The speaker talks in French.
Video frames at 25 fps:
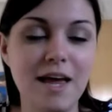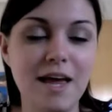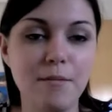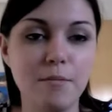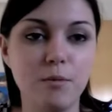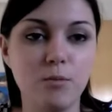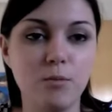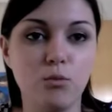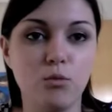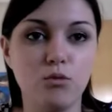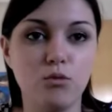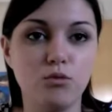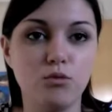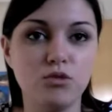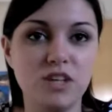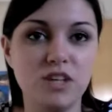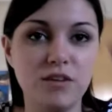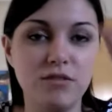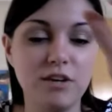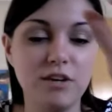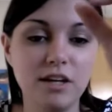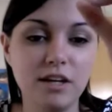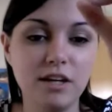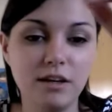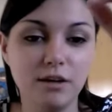Mais bon, vous
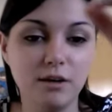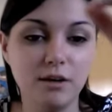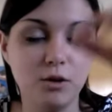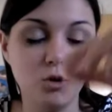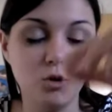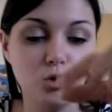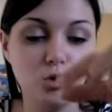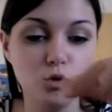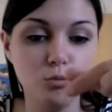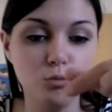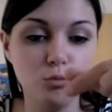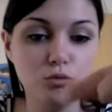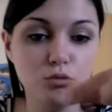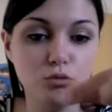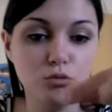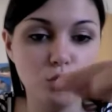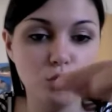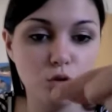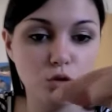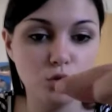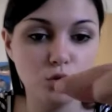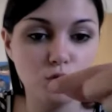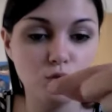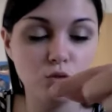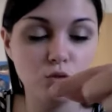avez le bout
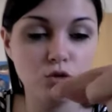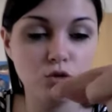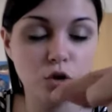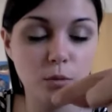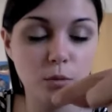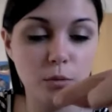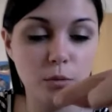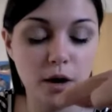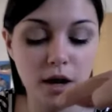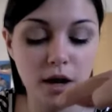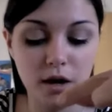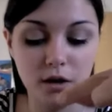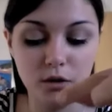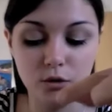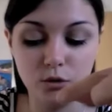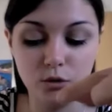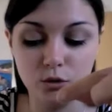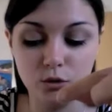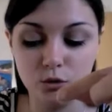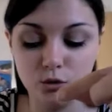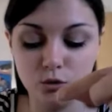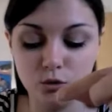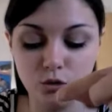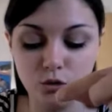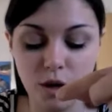tout en bas
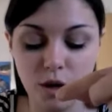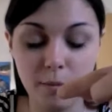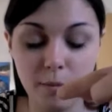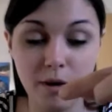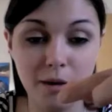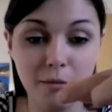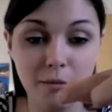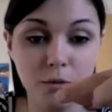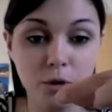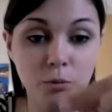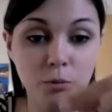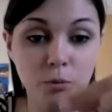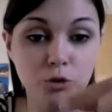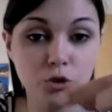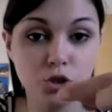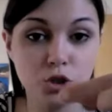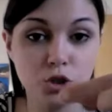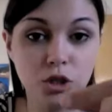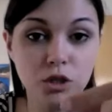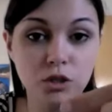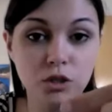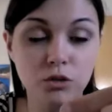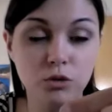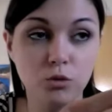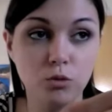de la Primer
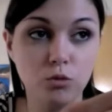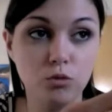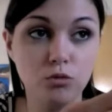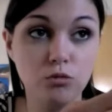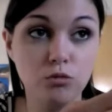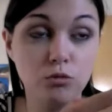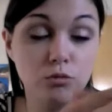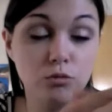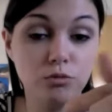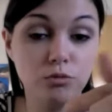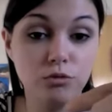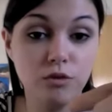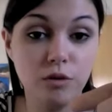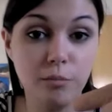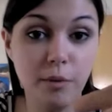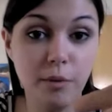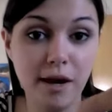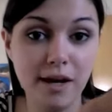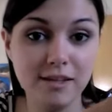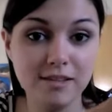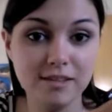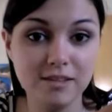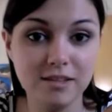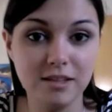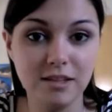Potion où vous ne pouvez pas
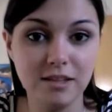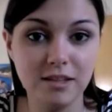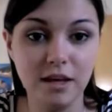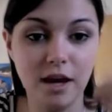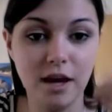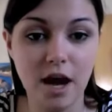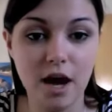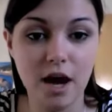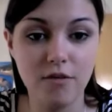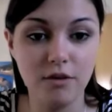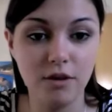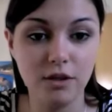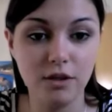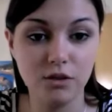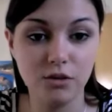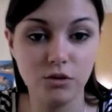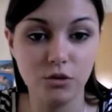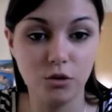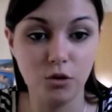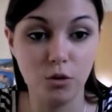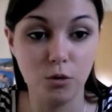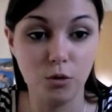accéder avec.